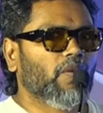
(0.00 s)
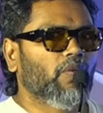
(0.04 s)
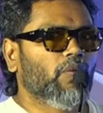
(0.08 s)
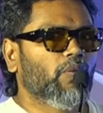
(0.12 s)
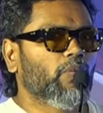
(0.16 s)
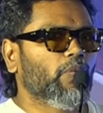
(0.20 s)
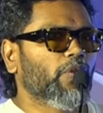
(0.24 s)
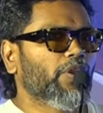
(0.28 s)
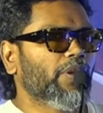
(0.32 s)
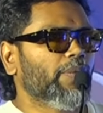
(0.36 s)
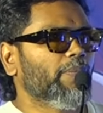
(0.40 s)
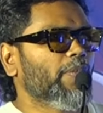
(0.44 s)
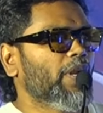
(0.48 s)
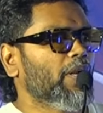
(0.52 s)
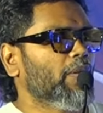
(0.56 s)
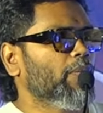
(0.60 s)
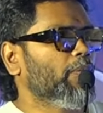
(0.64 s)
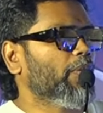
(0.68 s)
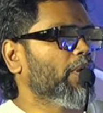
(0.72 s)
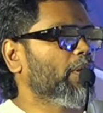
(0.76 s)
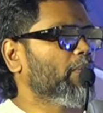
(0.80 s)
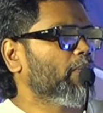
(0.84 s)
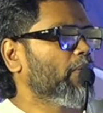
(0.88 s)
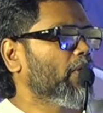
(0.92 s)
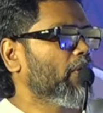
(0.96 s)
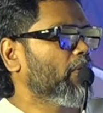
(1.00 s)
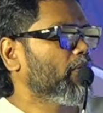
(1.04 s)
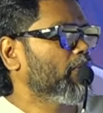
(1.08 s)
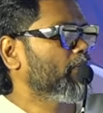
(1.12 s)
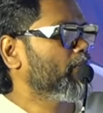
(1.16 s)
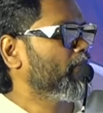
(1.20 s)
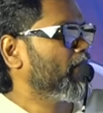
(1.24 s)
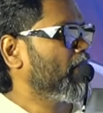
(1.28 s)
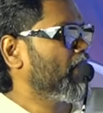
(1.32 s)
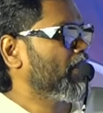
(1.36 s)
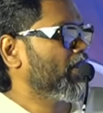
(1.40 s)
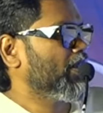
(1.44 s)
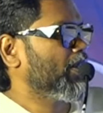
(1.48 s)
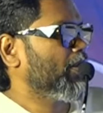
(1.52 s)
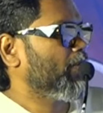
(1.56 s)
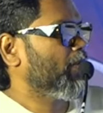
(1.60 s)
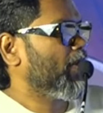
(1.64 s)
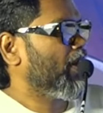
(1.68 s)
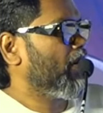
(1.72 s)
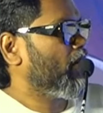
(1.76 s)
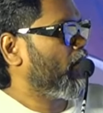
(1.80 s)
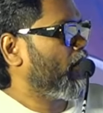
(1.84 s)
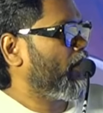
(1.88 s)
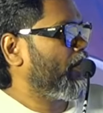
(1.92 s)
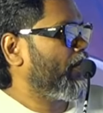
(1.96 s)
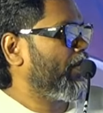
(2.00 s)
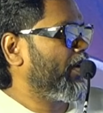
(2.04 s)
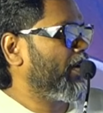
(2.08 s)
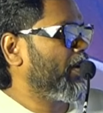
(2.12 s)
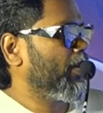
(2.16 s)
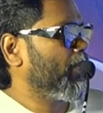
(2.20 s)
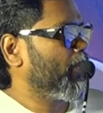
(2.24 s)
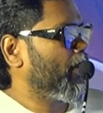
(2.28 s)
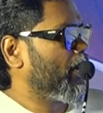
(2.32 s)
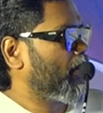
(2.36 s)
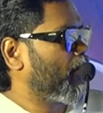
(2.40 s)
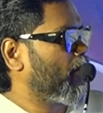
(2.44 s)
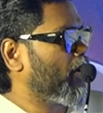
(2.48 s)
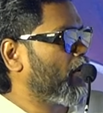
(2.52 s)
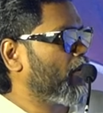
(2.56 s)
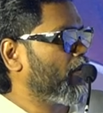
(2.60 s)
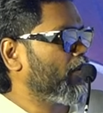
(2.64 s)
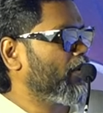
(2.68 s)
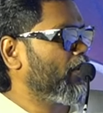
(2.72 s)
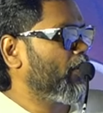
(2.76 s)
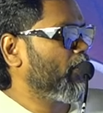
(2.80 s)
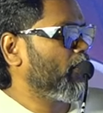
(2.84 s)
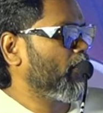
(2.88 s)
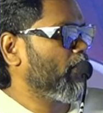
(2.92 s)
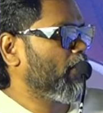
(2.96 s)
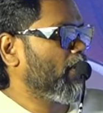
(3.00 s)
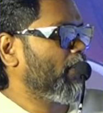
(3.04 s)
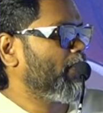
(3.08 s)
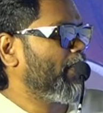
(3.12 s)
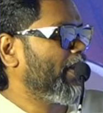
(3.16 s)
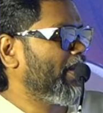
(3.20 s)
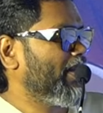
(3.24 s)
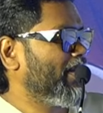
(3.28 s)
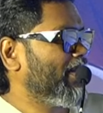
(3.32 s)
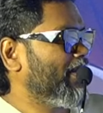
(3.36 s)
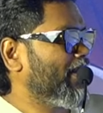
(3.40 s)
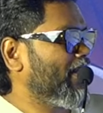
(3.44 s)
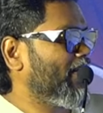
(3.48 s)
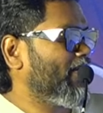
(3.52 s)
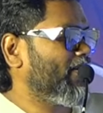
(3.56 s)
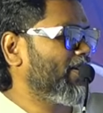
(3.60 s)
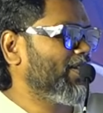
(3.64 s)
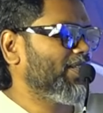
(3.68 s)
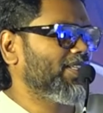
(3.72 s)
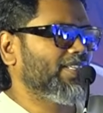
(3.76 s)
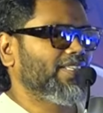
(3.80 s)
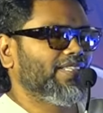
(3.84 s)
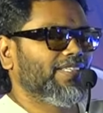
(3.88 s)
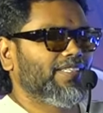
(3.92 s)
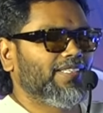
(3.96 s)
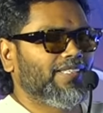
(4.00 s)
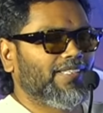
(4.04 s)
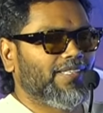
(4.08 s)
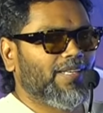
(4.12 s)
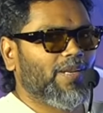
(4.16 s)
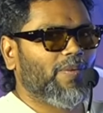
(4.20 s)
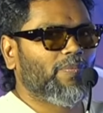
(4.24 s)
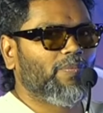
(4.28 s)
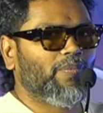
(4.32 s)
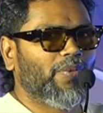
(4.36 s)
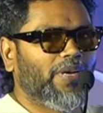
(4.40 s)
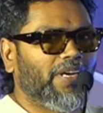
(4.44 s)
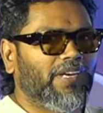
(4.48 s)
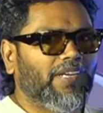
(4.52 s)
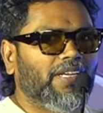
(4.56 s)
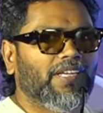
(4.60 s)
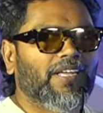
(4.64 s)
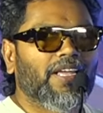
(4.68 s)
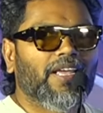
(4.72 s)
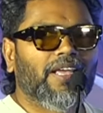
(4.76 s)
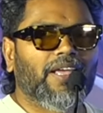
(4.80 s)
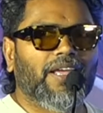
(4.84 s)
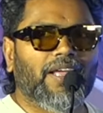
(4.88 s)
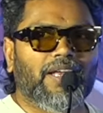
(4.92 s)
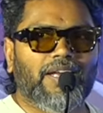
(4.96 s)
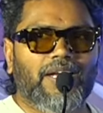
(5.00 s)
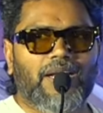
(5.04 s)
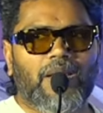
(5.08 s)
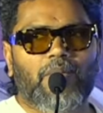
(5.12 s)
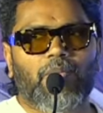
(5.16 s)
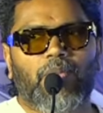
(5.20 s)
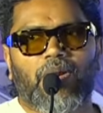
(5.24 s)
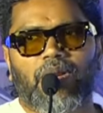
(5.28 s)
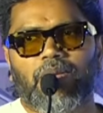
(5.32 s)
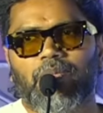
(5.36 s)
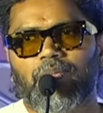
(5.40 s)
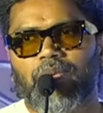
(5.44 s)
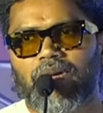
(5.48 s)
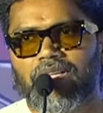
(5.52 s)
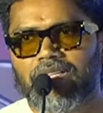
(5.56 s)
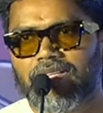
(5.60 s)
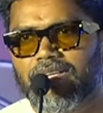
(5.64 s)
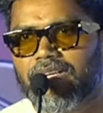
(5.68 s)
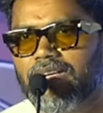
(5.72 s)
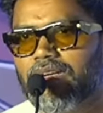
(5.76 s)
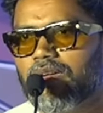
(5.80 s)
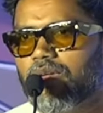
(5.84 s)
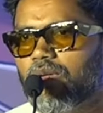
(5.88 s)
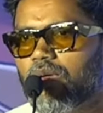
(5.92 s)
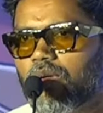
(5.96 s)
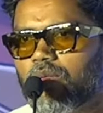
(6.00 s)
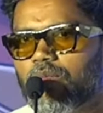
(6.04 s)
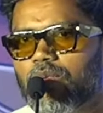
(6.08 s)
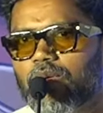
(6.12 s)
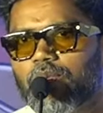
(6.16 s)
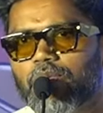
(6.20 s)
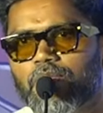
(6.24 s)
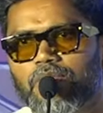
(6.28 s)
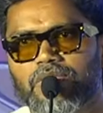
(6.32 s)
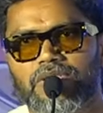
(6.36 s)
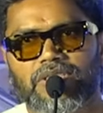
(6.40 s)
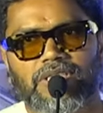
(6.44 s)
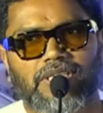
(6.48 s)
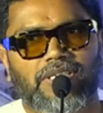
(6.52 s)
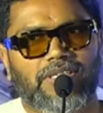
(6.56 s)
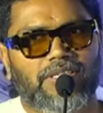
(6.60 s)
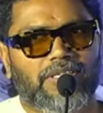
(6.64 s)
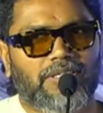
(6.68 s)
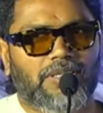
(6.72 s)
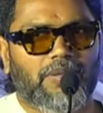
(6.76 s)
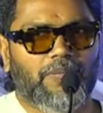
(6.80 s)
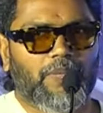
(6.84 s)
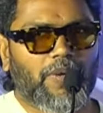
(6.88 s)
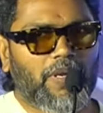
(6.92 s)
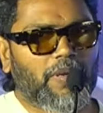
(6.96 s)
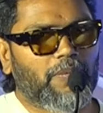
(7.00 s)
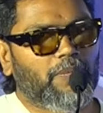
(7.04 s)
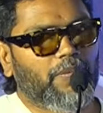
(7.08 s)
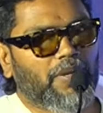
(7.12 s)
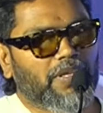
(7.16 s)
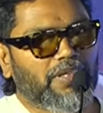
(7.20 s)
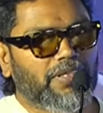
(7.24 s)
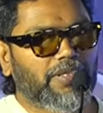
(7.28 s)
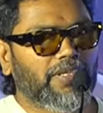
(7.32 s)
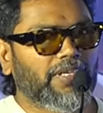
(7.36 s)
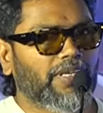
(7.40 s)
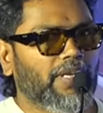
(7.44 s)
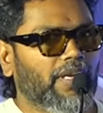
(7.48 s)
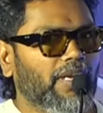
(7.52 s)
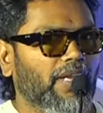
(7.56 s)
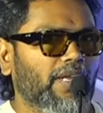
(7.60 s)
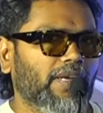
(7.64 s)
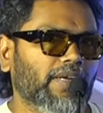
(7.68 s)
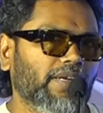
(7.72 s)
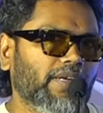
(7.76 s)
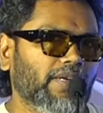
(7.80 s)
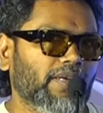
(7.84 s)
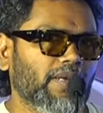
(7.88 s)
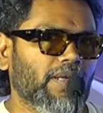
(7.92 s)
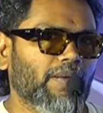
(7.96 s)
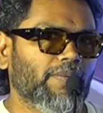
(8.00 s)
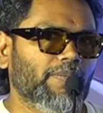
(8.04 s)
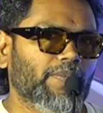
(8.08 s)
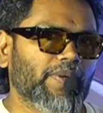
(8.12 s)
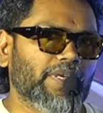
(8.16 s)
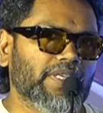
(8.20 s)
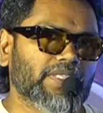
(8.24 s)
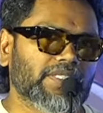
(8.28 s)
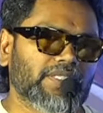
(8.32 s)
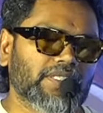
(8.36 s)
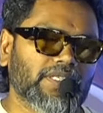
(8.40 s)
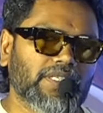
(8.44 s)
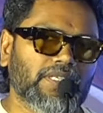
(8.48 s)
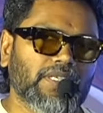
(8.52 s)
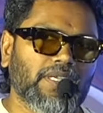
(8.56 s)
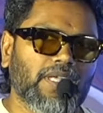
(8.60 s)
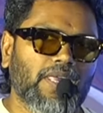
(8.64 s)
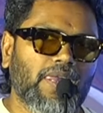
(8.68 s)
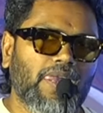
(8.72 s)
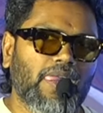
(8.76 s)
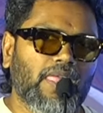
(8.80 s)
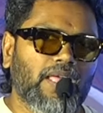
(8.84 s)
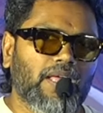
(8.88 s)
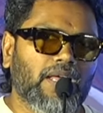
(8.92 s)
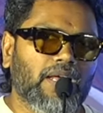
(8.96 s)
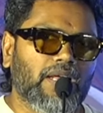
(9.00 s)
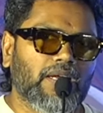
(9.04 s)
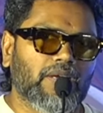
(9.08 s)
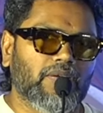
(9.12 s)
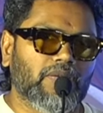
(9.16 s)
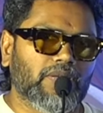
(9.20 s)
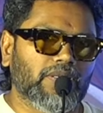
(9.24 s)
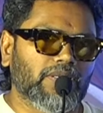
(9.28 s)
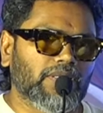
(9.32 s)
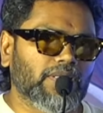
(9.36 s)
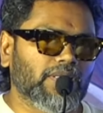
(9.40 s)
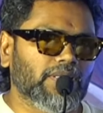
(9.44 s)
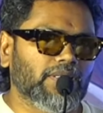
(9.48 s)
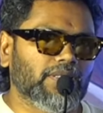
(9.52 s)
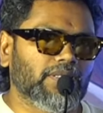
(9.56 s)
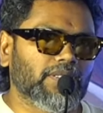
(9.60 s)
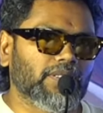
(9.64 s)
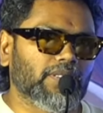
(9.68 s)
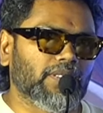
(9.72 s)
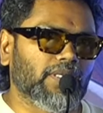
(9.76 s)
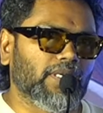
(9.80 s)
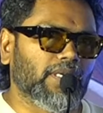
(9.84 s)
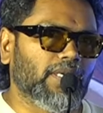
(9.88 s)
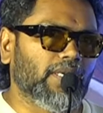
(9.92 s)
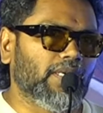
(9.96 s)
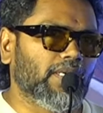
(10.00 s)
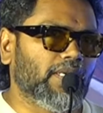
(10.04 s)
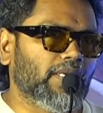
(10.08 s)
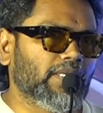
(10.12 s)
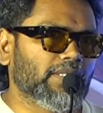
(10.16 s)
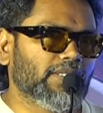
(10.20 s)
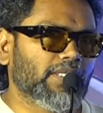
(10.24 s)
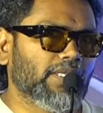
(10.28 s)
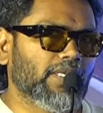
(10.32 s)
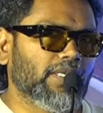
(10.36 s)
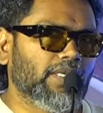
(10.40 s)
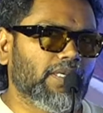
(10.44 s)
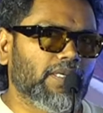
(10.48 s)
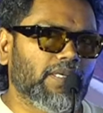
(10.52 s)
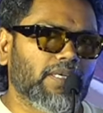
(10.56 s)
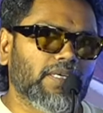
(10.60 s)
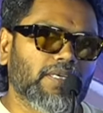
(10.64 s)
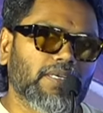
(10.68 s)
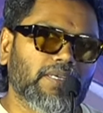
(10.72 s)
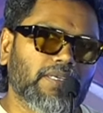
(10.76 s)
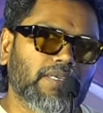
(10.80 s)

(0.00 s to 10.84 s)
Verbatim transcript: ஒரு முக்கியமான படமாகவும் நிச்சயமான ஒரு வெற்றி படமாகவும் இருக்கும் அப்படின்னு நான் வந்து நம்புகிறேன் ஏன்னா நான் படம் பார்த்துட்டு எனக்கு ரொம்ப பிடிச்சிருந்தது படம் பார்த்துட்டு எல்லாருக்கிட்டையும் நான் பேசினேன் அண்ட் வந்து இதில் நடிச்சிருக்க